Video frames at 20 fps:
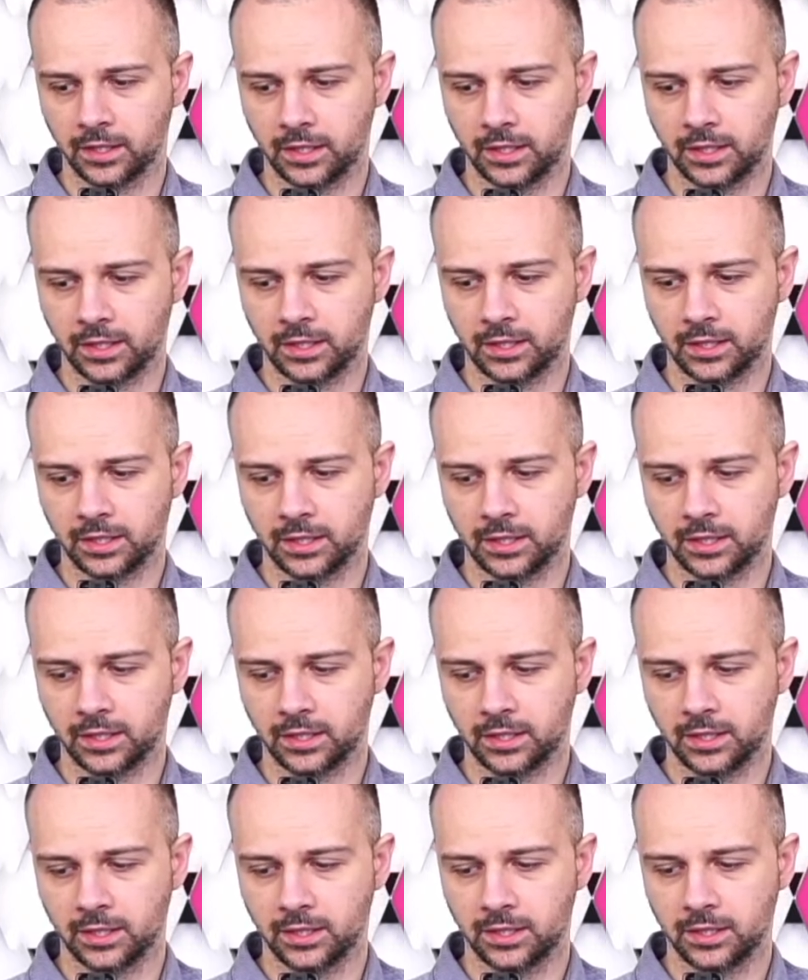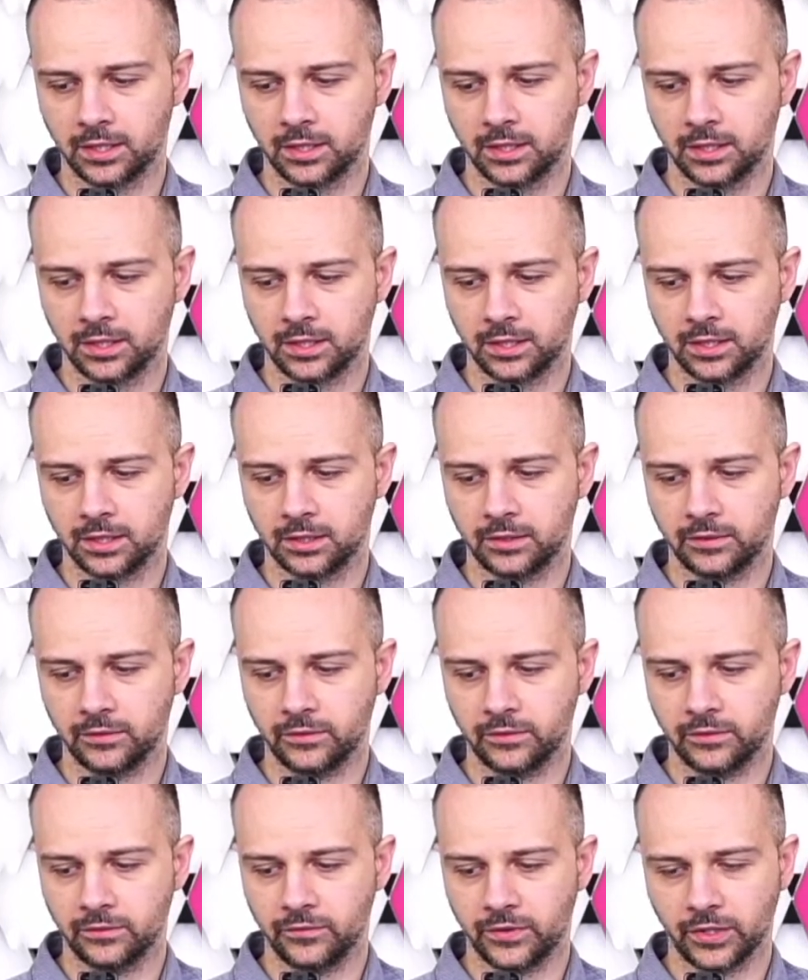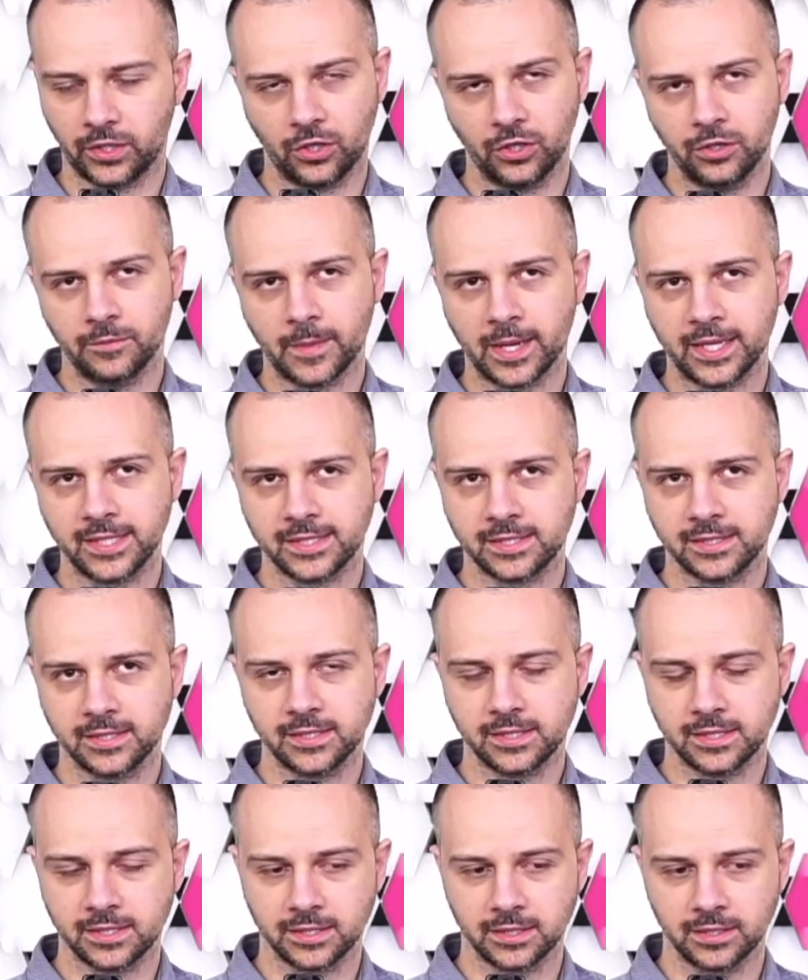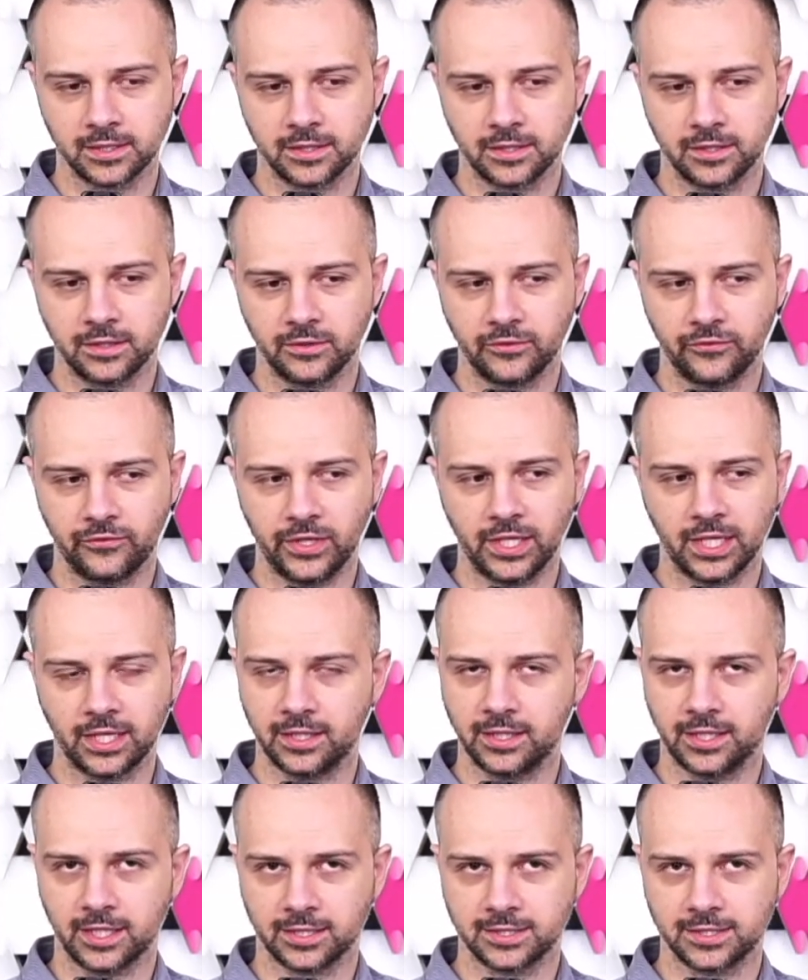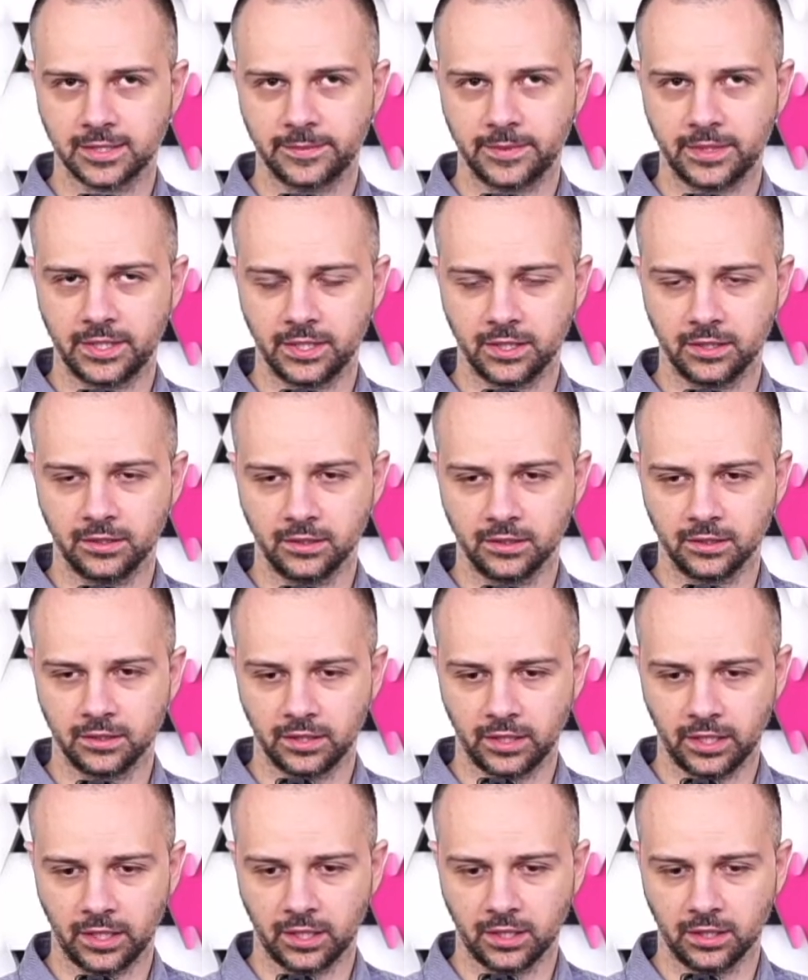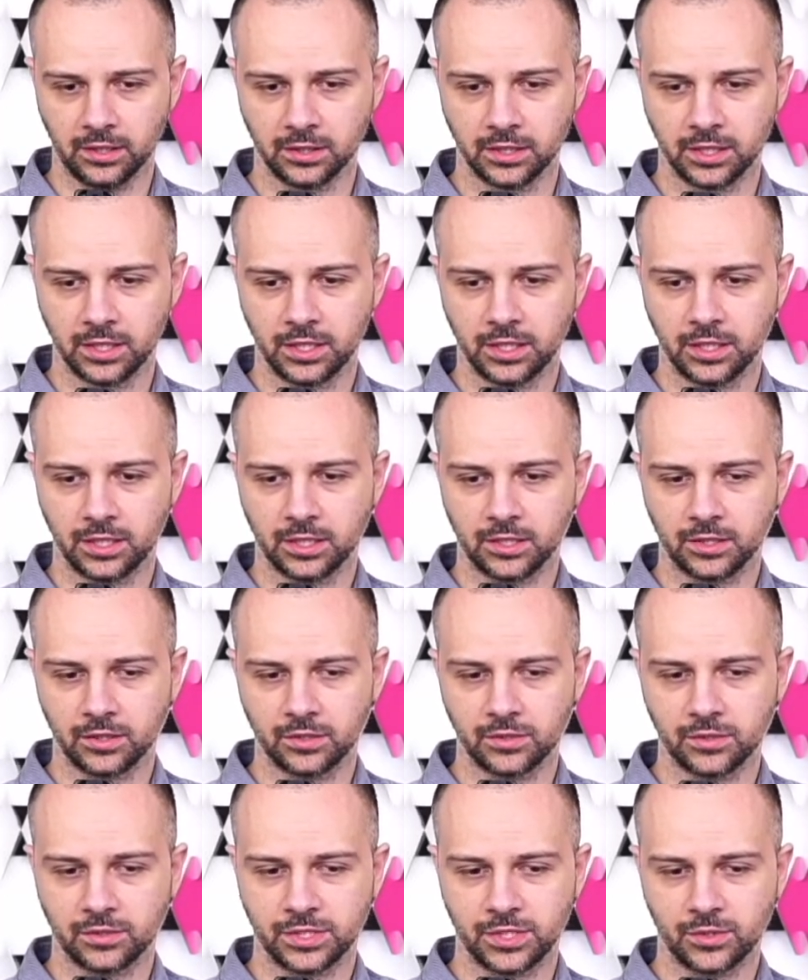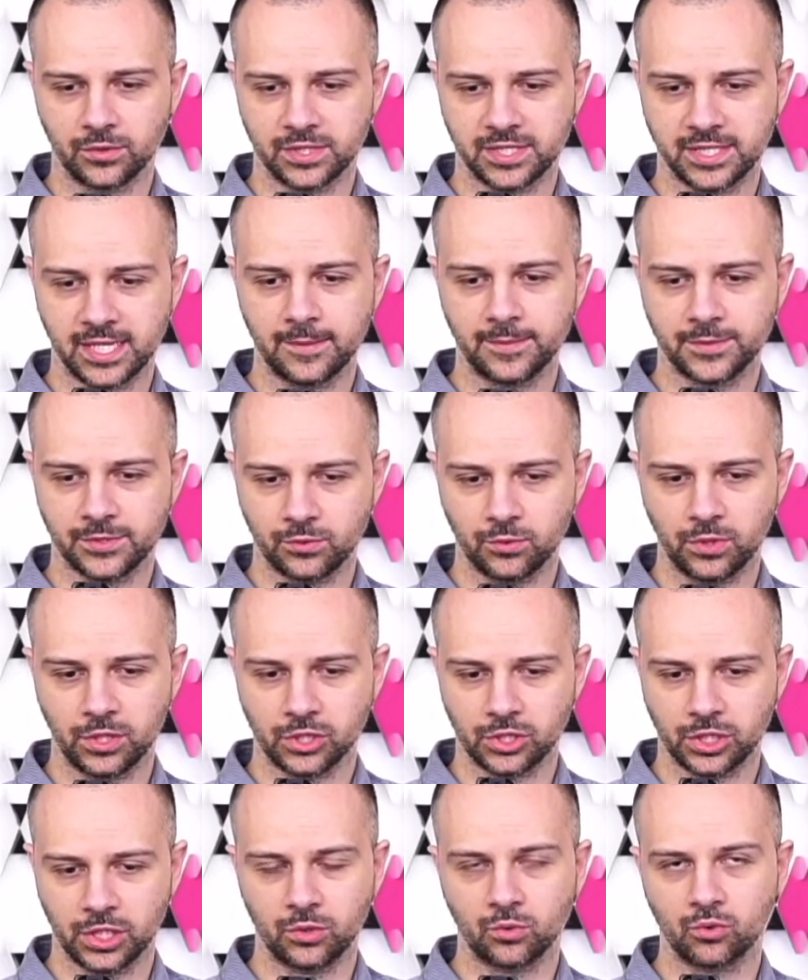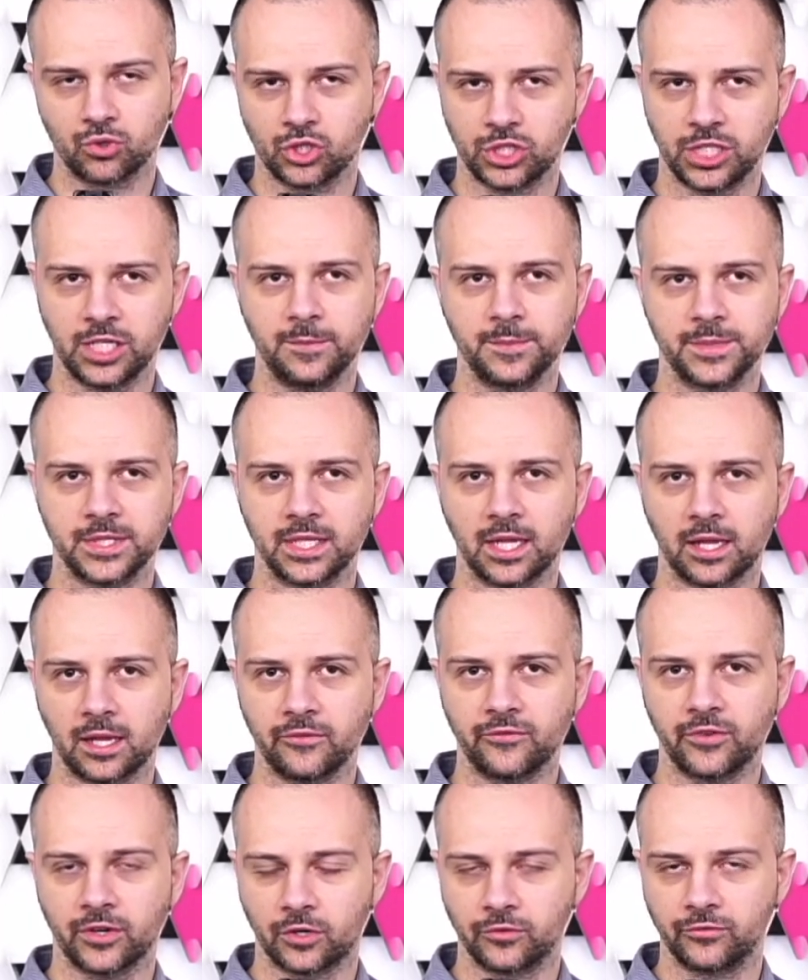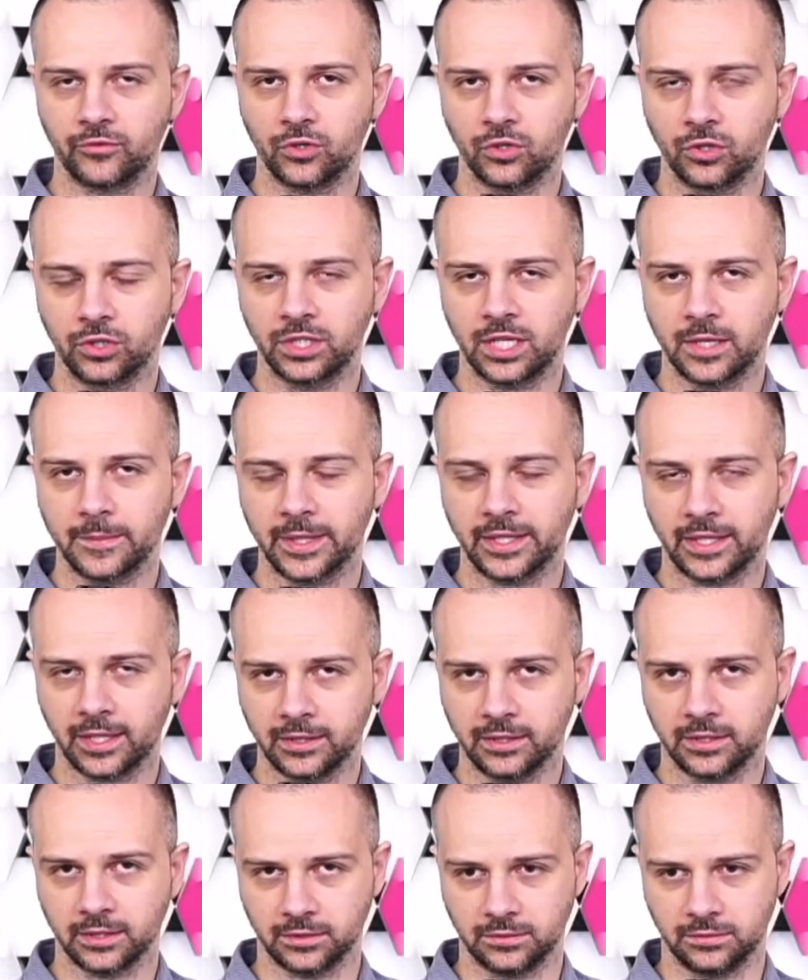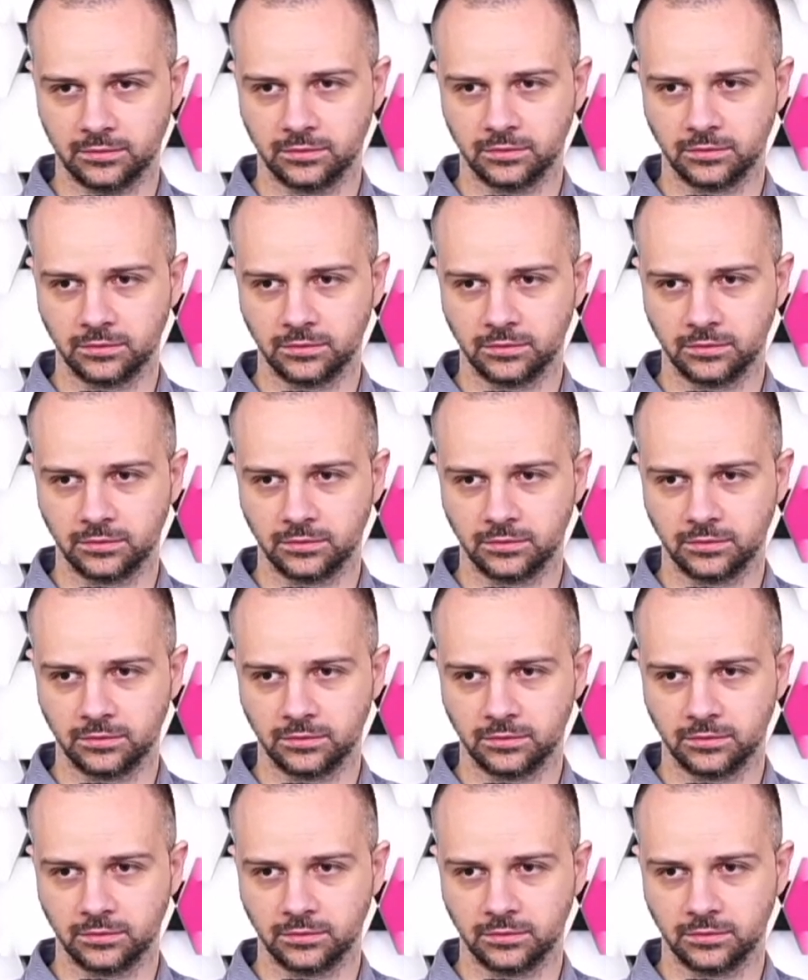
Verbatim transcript: äh, wir können meistens Fehler nicht akzeptieren, ja, sie uns selbst zugestehen und schieben sie dann einfach auf irgendjemand anderen.